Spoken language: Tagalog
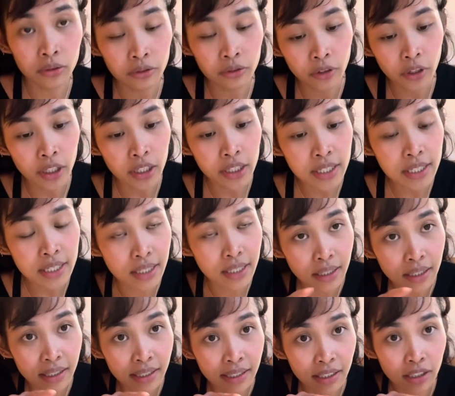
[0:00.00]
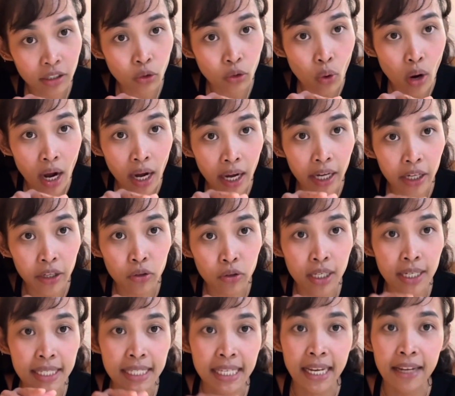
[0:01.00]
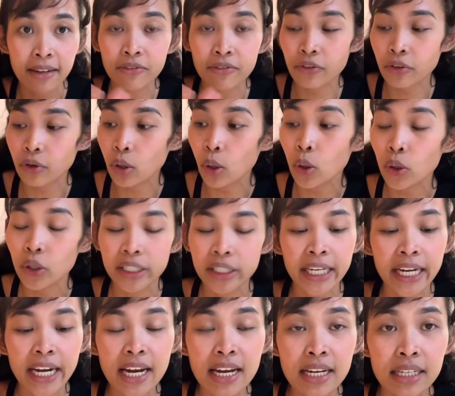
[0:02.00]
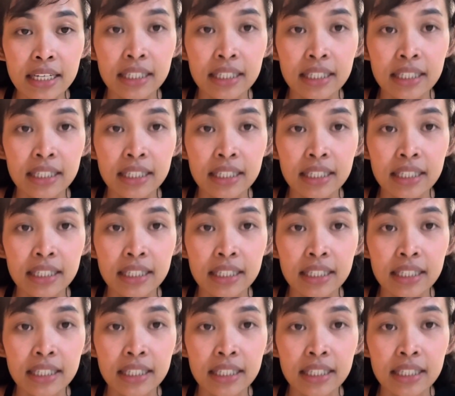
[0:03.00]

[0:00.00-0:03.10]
First, kuha kayo ng same floor niya.